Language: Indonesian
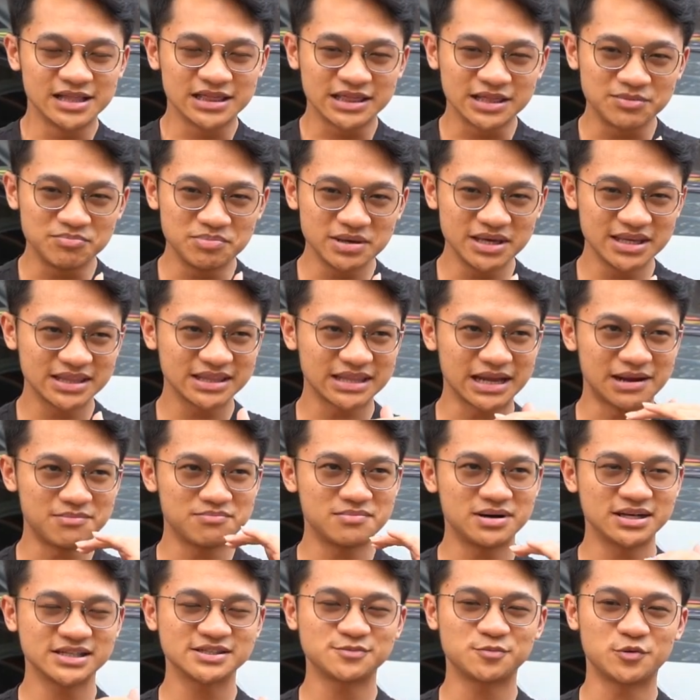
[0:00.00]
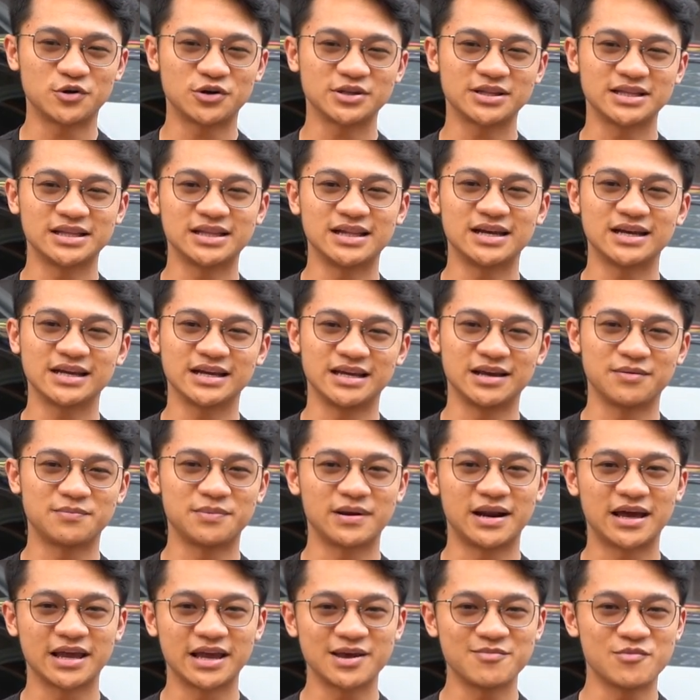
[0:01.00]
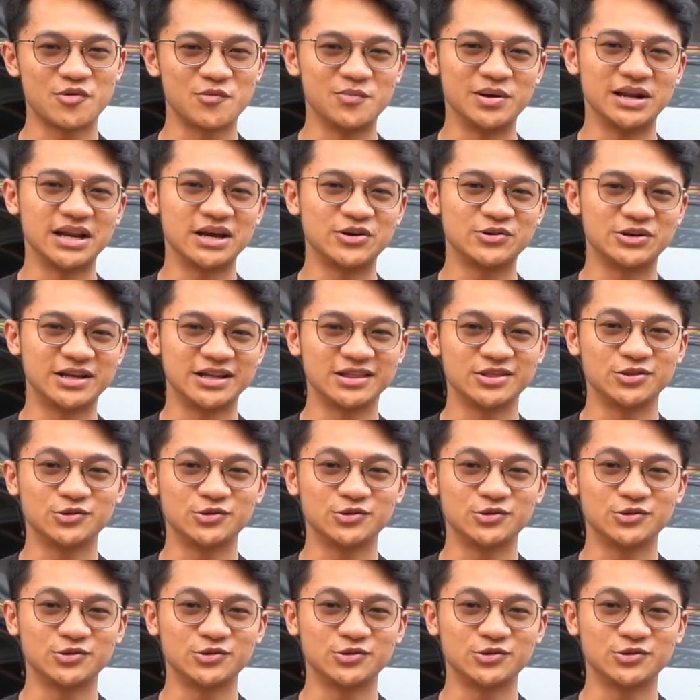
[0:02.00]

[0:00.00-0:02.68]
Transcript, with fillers: lebih tambah sporty lagi apalagi mobilnya udah